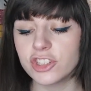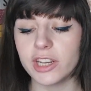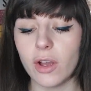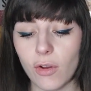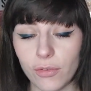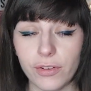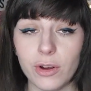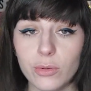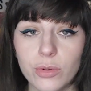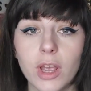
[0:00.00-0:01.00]
J'ai
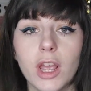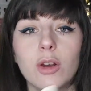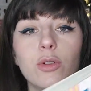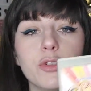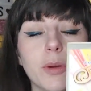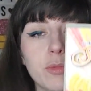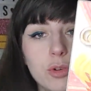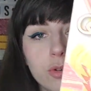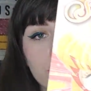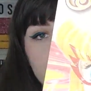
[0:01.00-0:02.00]
enfin lu le tome
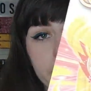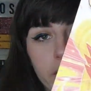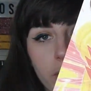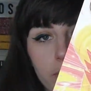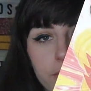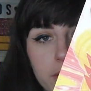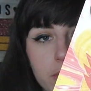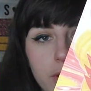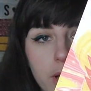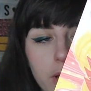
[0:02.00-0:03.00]
2 de Sailor V de